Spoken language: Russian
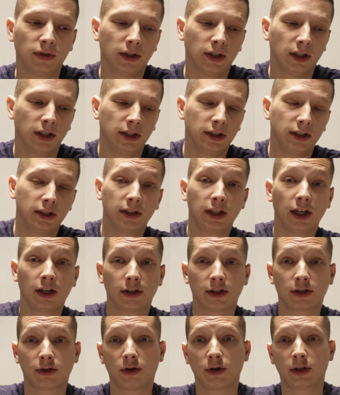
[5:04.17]
А, не знаю,
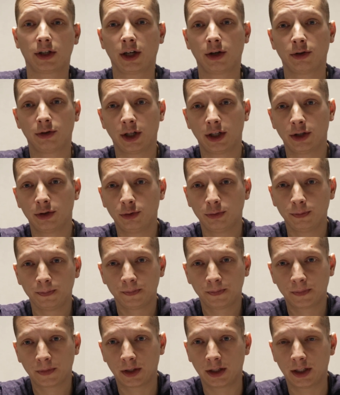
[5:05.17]
до сколько я ее дойду.
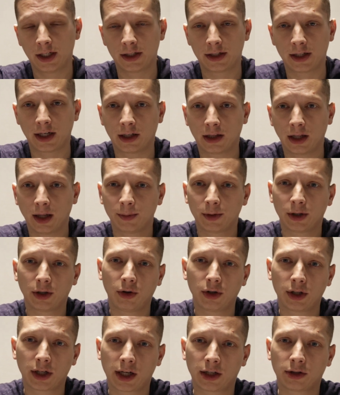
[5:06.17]
Есть рекламные
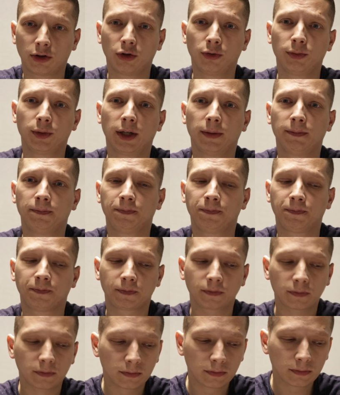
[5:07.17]
ролики, которые у меня
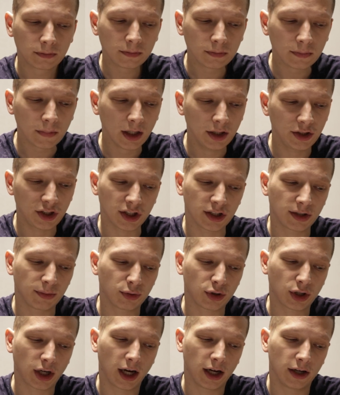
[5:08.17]
сейчас
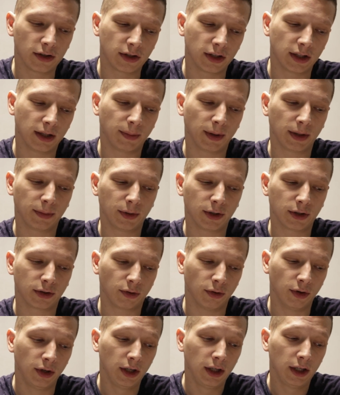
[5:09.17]
запускаются на
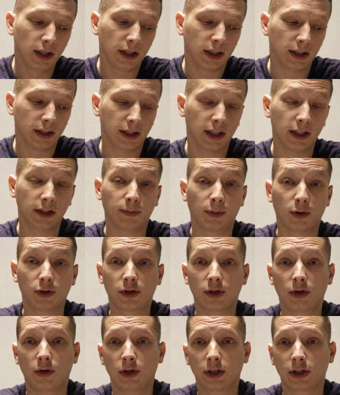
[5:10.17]
подписку. Есть
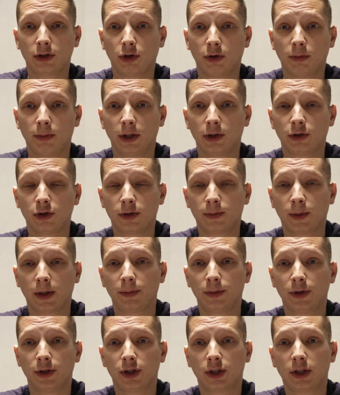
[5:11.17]
просто ролики, которые приносят
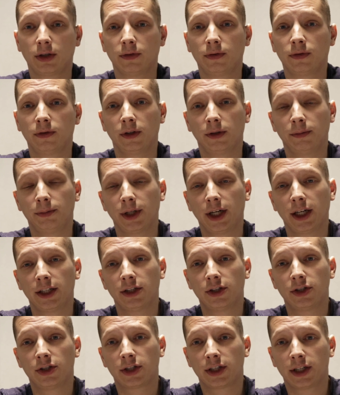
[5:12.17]
подписчиков э,
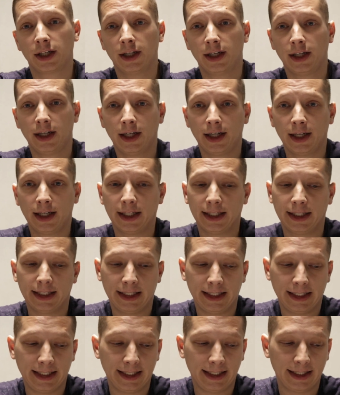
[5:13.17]
периодически.
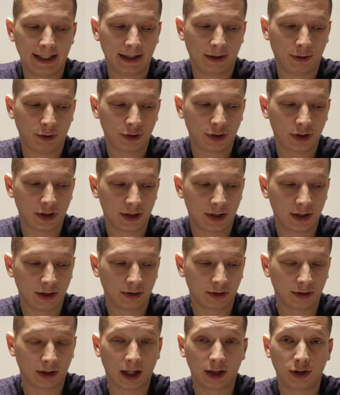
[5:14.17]
И хочется
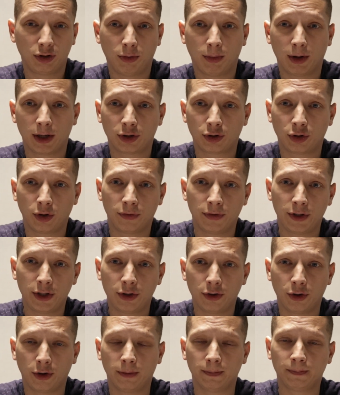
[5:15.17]
сделать одно большое
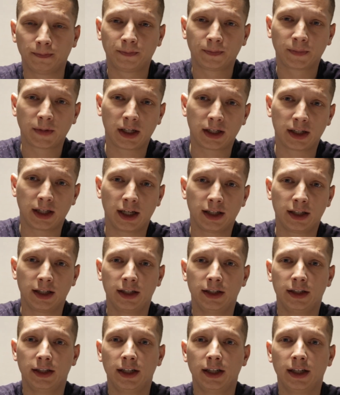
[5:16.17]
видео. Кстати,
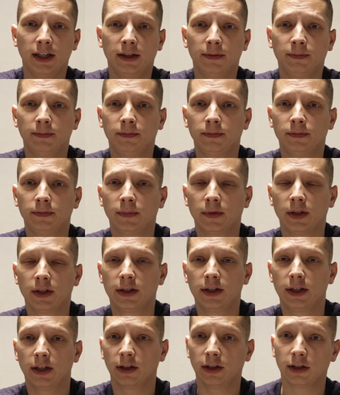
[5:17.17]
идея
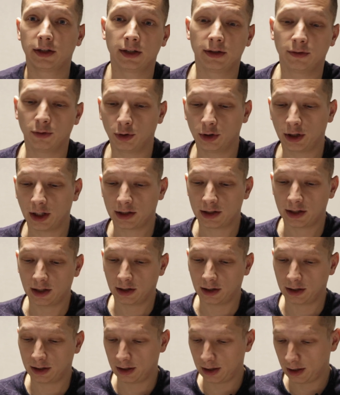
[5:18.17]
сделать его на
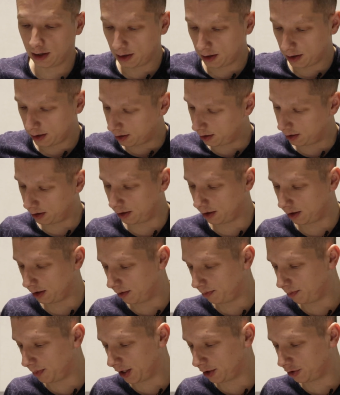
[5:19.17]
целых
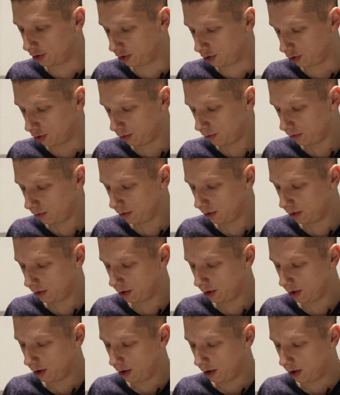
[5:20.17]
э, 5 часов.
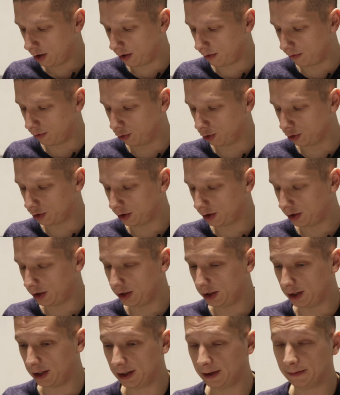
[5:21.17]
Вот.
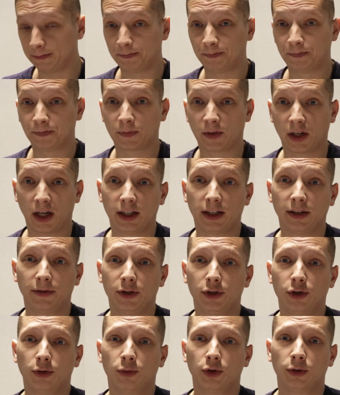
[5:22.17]
И это
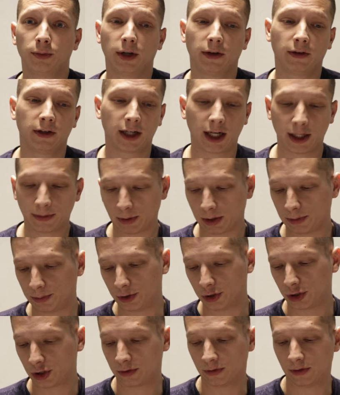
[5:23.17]
видео будет привлекать
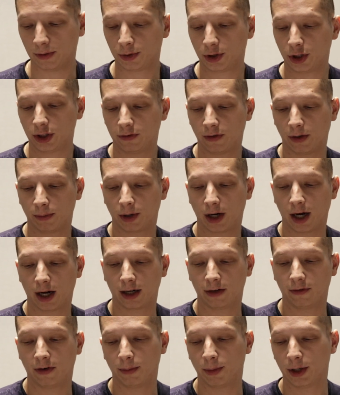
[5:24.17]
подписчиков. Напишите вам,
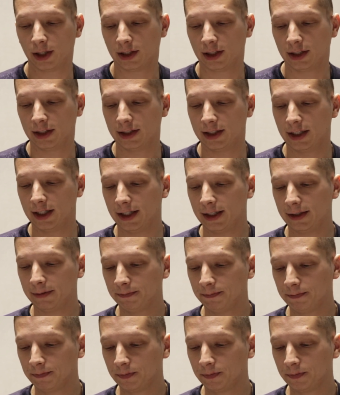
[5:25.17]
как вам эта идея.